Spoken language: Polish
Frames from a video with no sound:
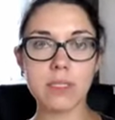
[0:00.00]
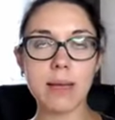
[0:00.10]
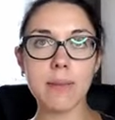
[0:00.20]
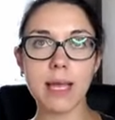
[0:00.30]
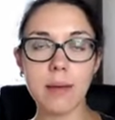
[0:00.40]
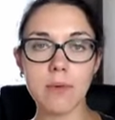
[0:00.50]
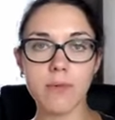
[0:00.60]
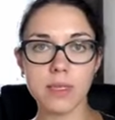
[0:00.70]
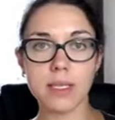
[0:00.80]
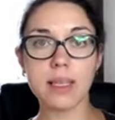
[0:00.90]
zamykamy
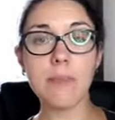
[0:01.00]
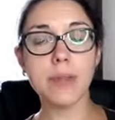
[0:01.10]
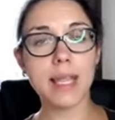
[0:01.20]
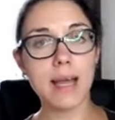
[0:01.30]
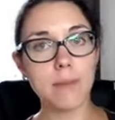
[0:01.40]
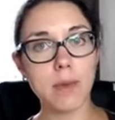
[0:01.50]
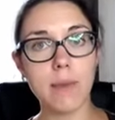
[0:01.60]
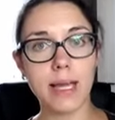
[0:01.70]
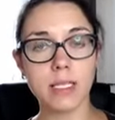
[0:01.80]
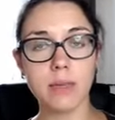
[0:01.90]
wodzy, napinamy je
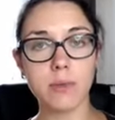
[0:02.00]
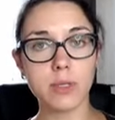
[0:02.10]
bardziej.